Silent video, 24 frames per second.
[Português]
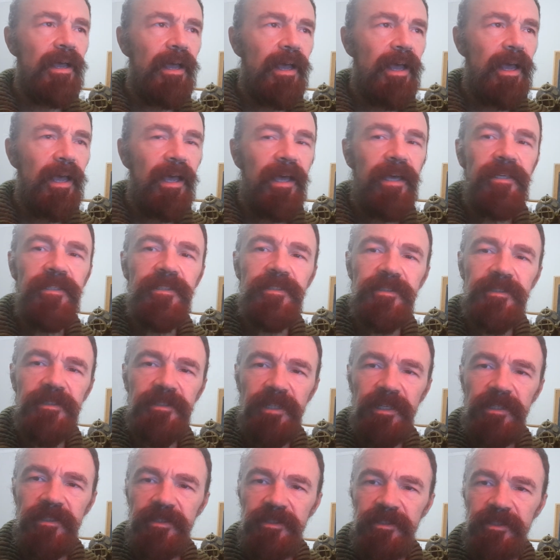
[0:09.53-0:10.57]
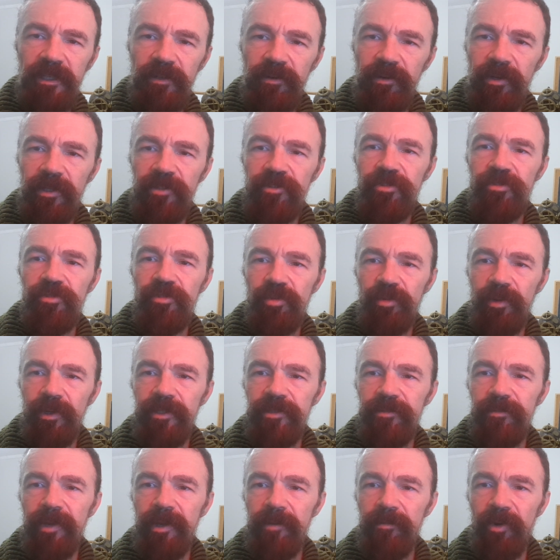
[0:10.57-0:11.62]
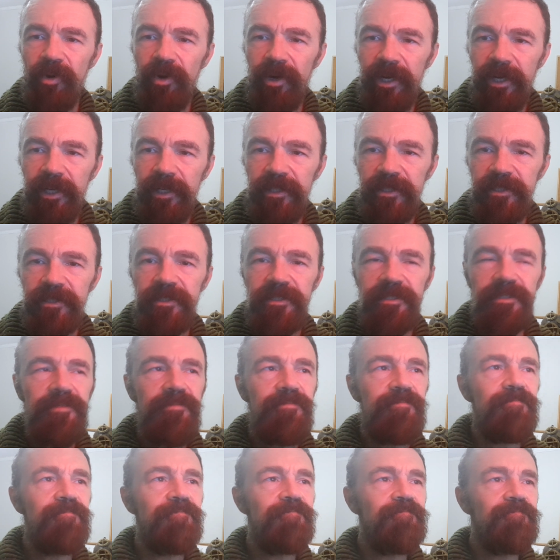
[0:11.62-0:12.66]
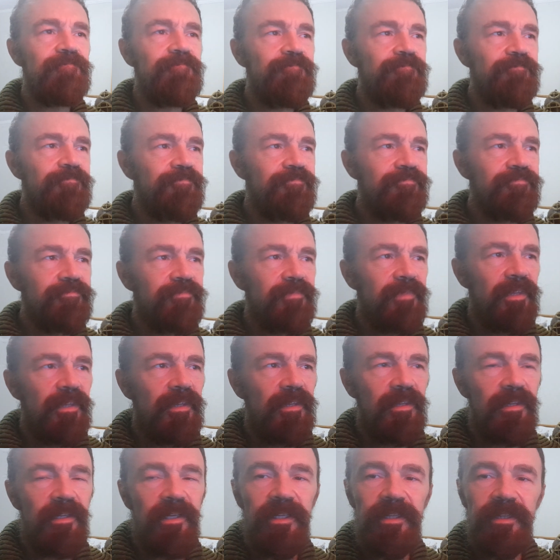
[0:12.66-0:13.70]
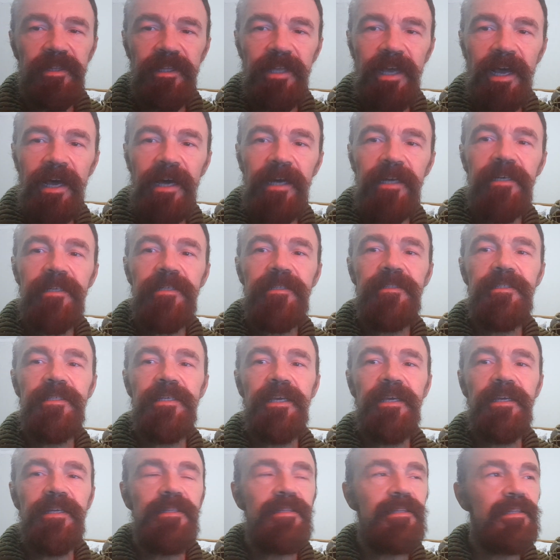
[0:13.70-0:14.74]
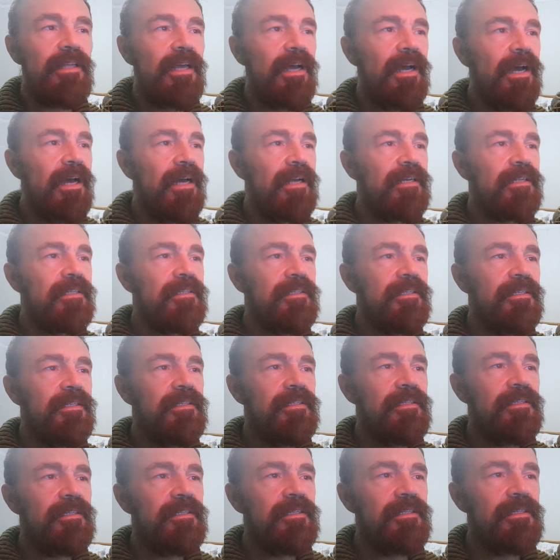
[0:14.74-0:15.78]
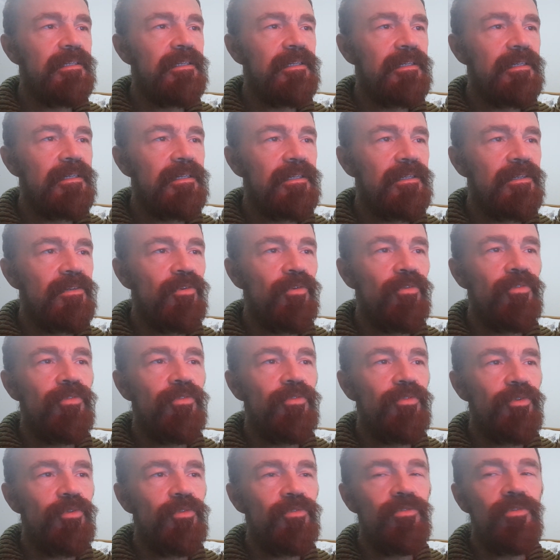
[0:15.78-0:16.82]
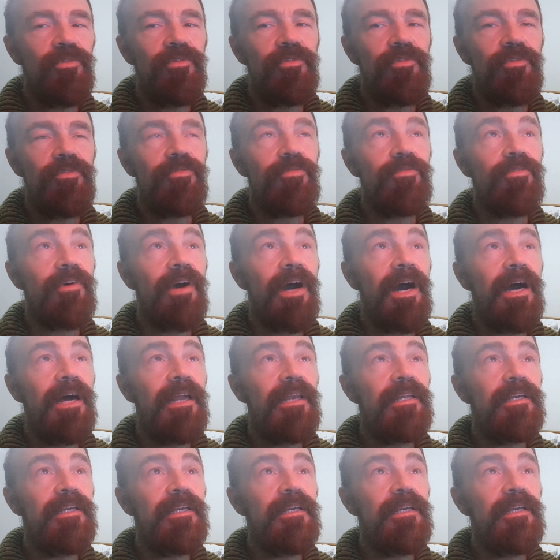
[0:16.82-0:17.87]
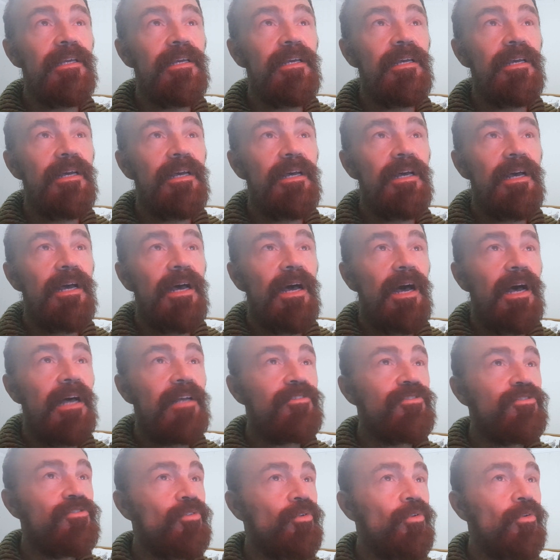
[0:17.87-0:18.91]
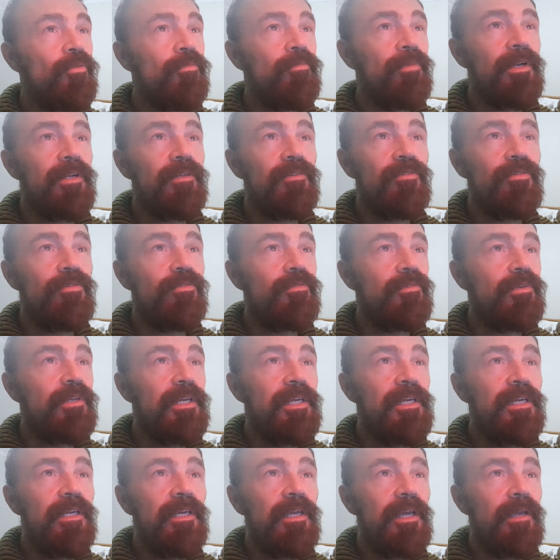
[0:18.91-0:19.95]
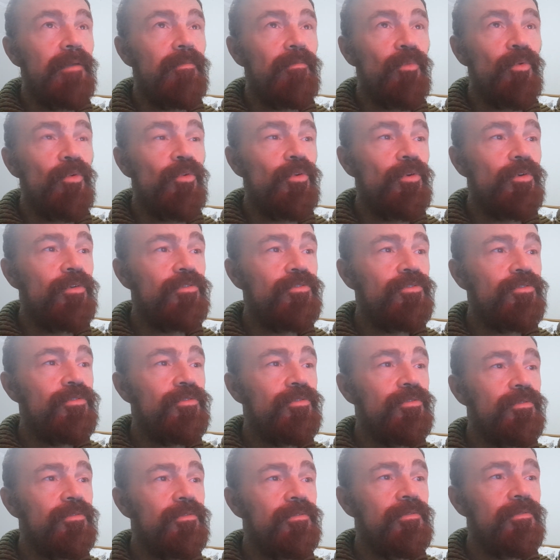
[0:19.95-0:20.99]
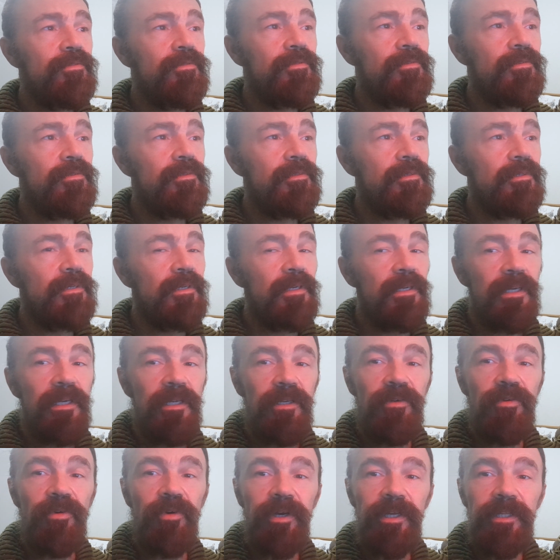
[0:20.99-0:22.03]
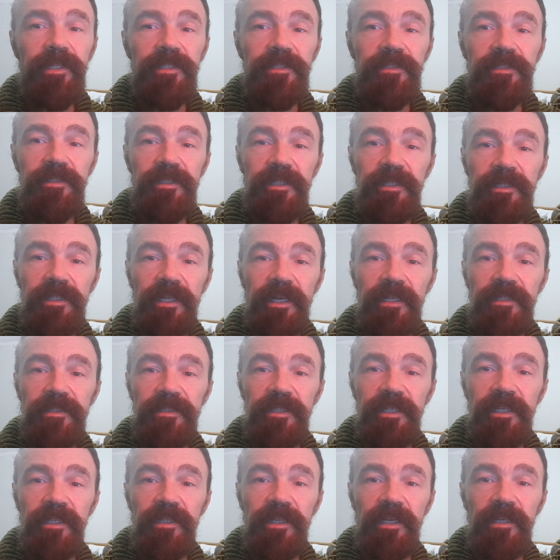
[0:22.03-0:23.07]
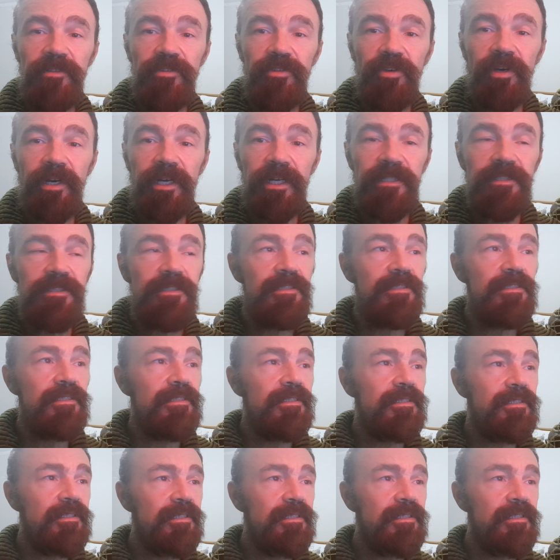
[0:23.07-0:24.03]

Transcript: Estas são as tuas memórias. De tarde em tarde, no fundo de um vale, à sombra de um líquen murcho, e noites de trezentas horas.